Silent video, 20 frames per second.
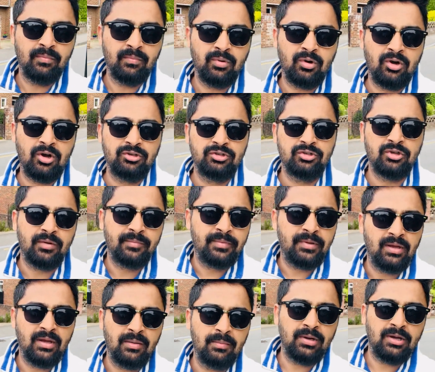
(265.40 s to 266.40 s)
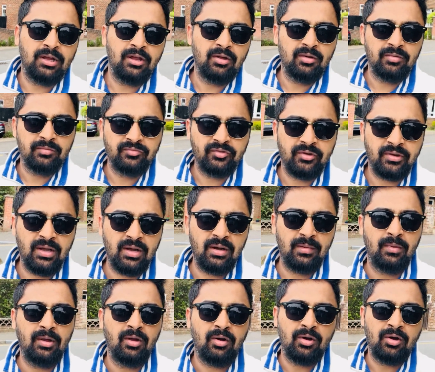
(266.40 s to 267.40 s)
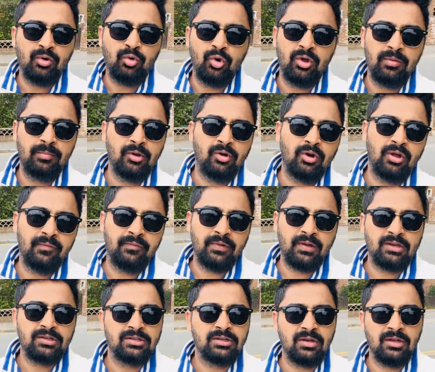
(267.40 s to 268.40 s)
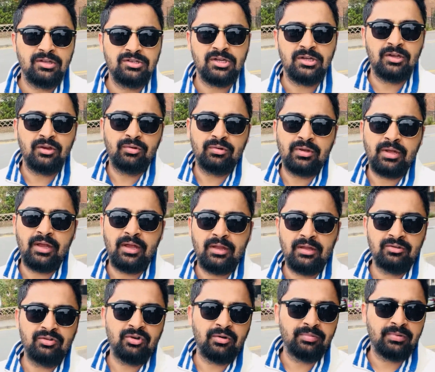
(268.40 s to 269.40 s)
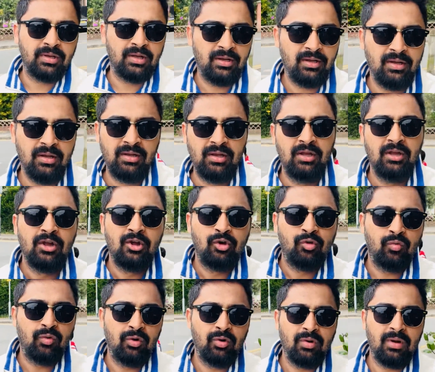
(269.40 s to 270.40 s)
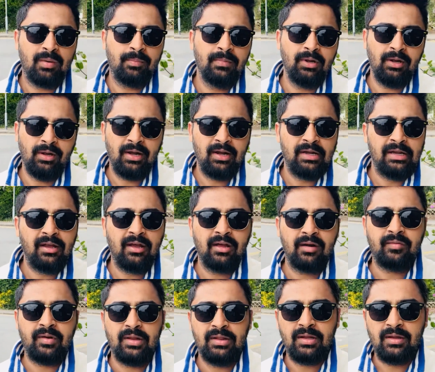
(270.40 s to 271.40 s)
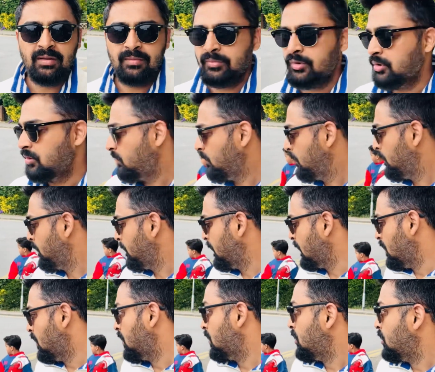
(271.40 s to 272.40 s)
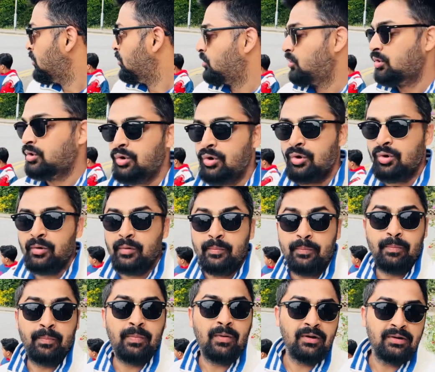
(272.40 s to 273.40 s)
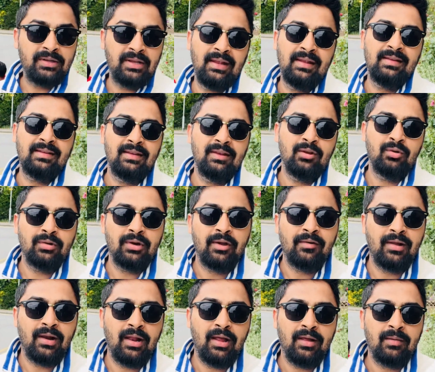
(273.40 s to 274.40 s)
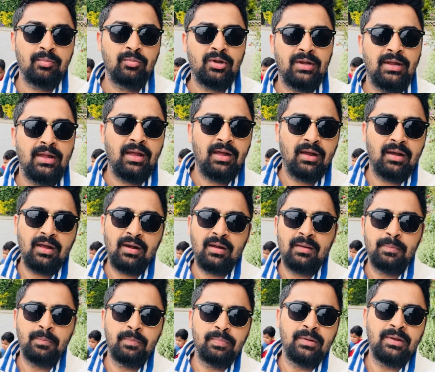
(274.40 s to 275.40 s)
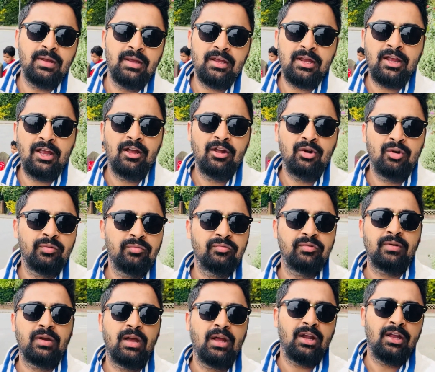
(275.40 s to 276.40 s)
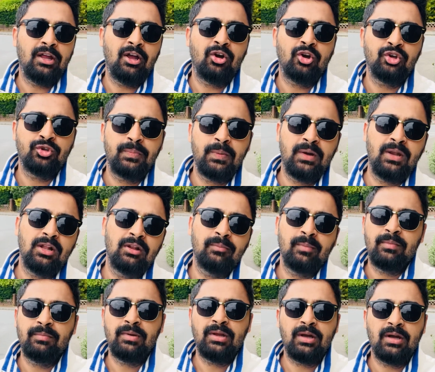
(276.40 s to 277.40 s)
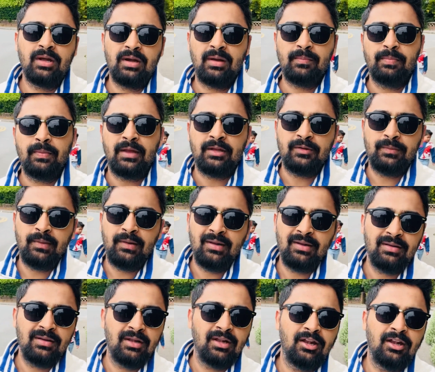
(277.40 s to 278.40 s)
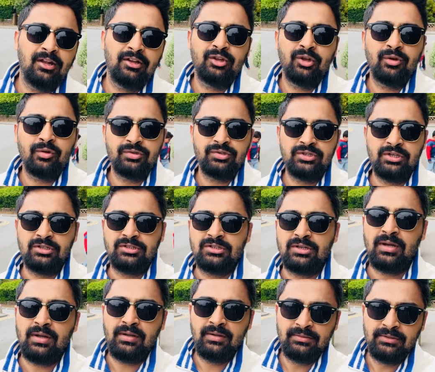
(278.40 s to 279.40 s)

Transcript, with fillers: बहुत जॉब्स हैं यहाँ पर केयर होम्स वगैरह में और कोई भी क्वालिफिकेशन नहीं चाहिए होता है जॉब के लिए वो लोग अपने ट्रेनिंग करवाते हैं आपको तो बहुत इजी होने वाला है आपके लिए अगर आप ये केयर होम्स वगैरह या हॉस्पिटल में भी अगर आप एक्सपीरियंस ले लेते हो उस चीज़ का